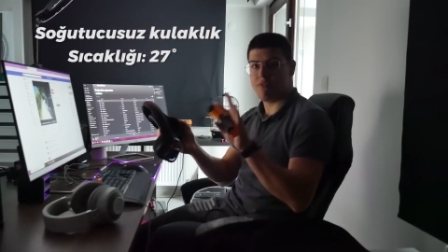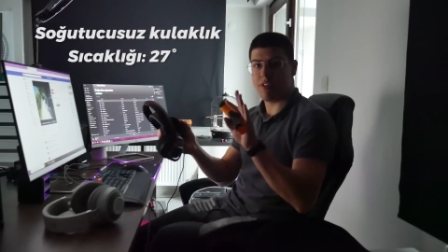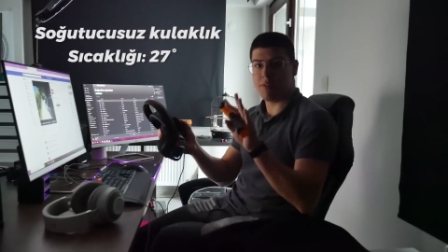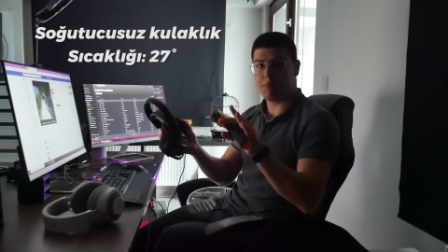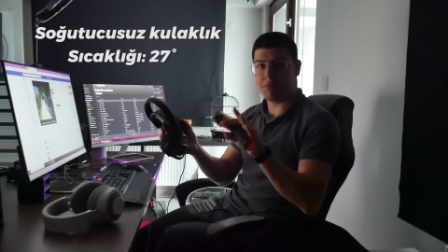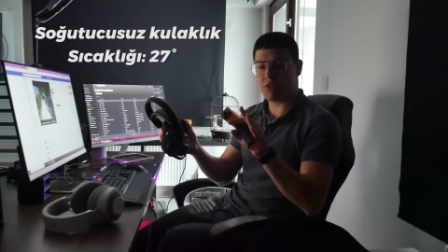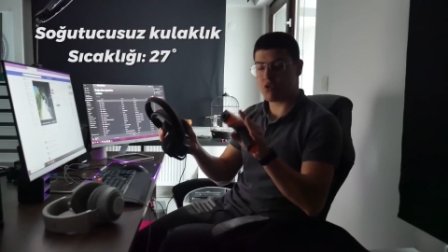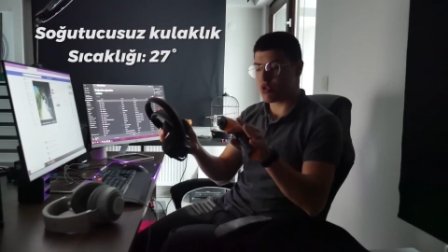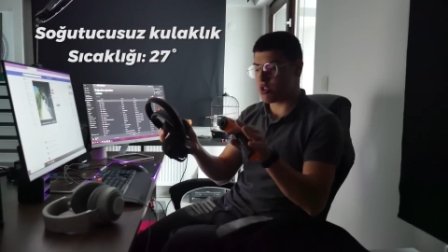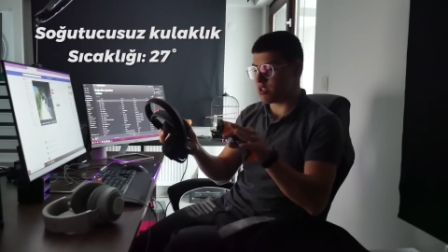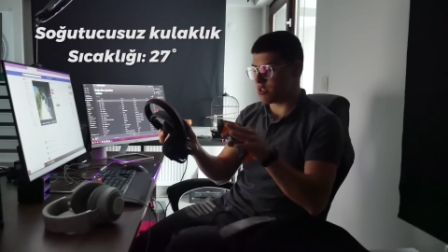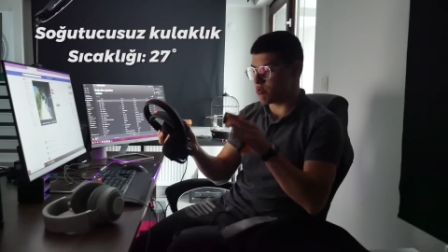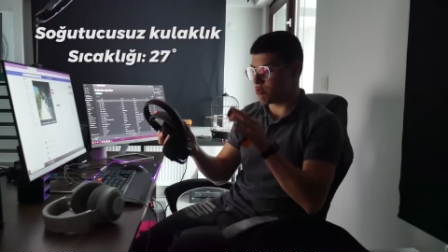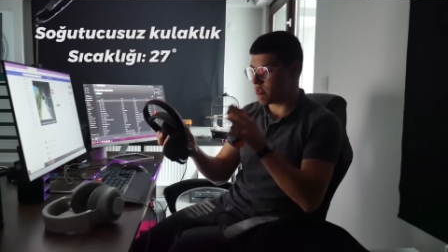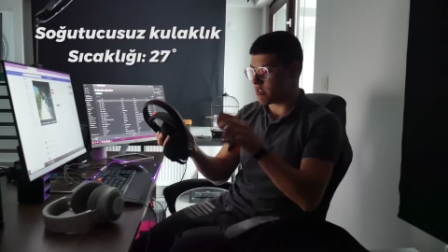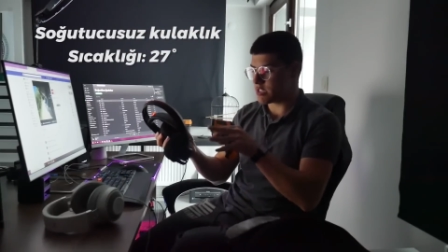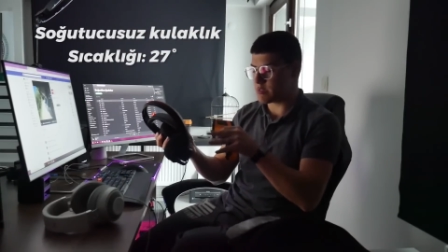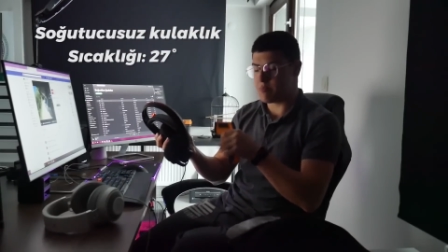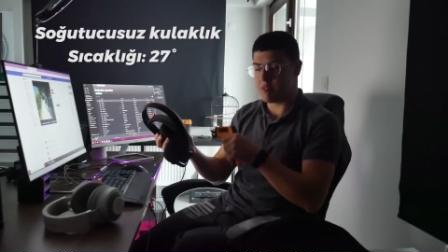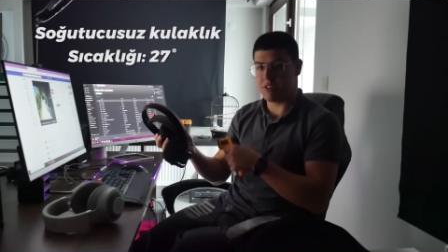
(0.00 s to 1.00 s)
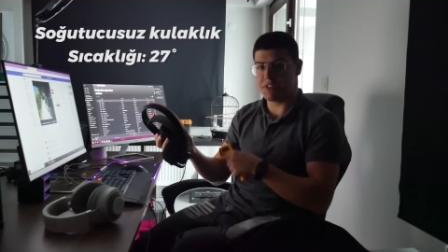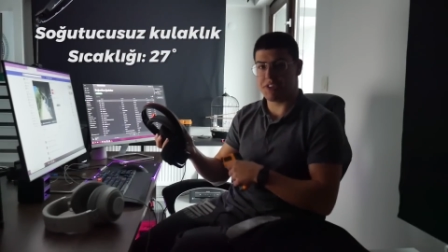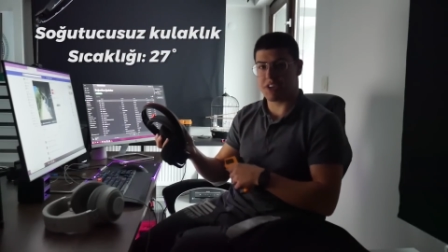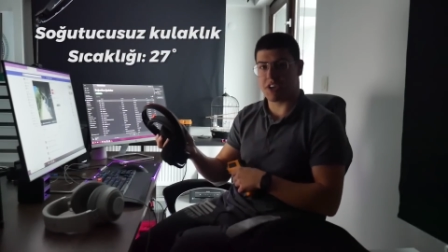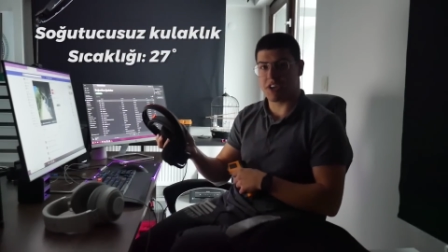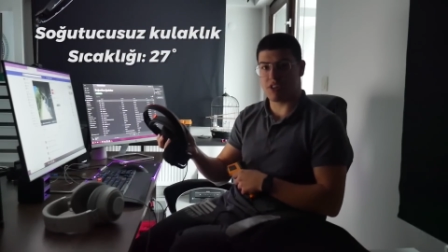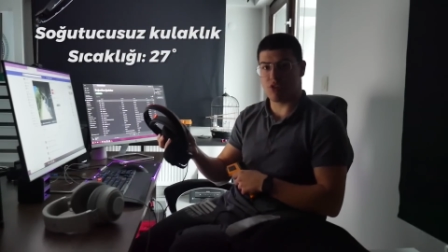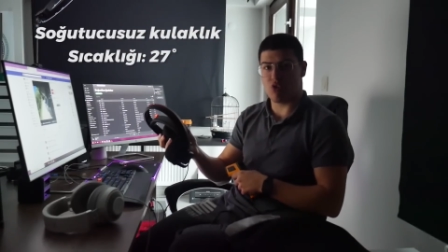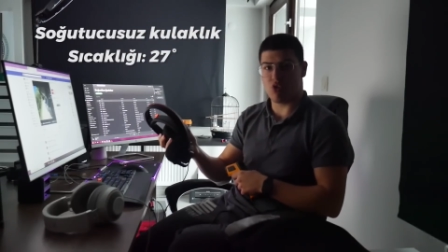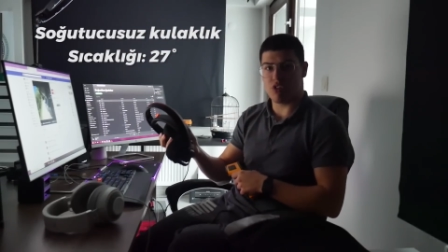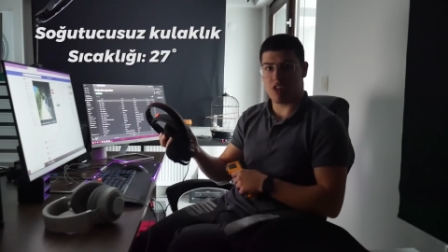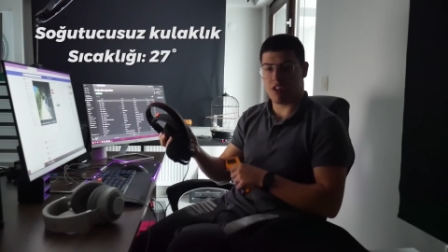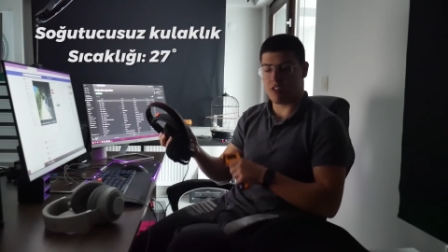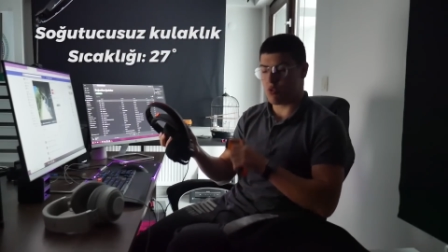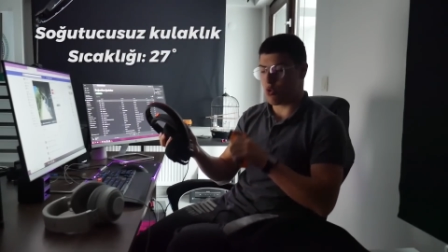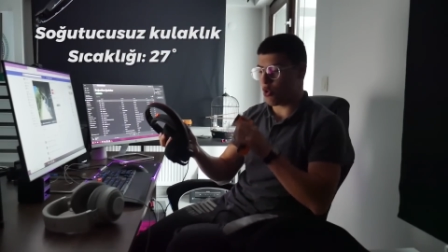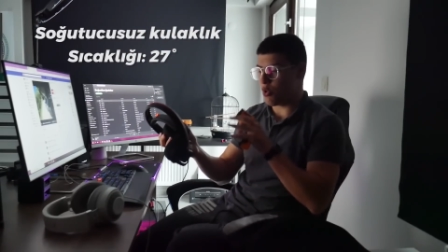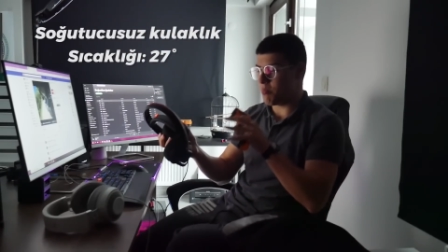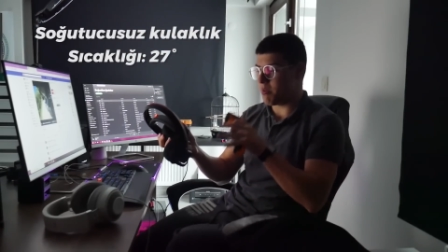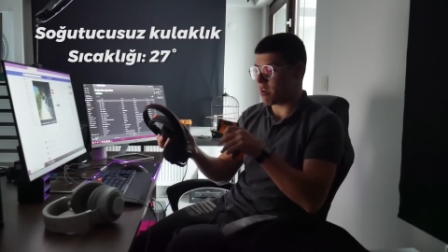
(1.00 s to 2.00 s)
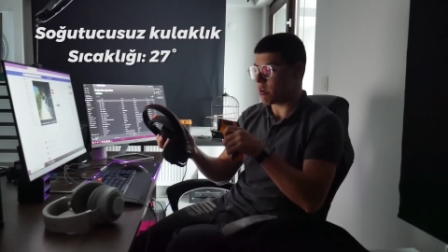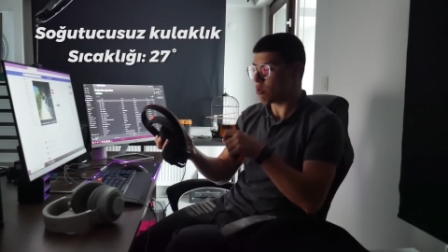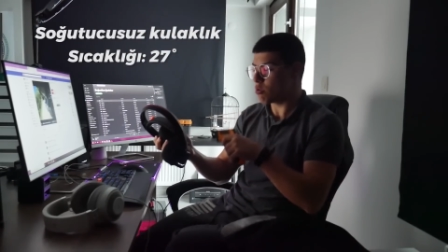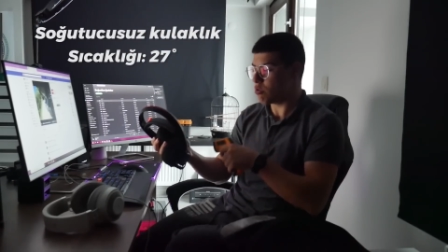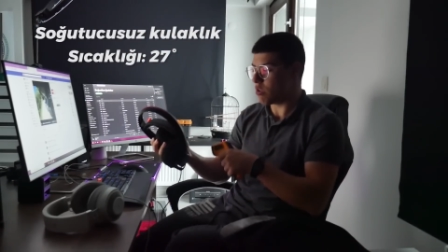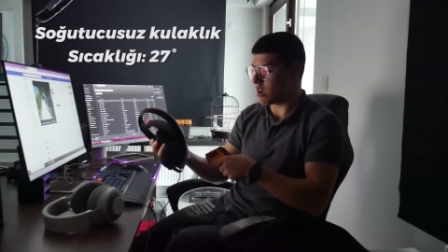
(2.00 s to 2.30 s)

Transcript: Ve bir süredir USB'ye takılı olan Omen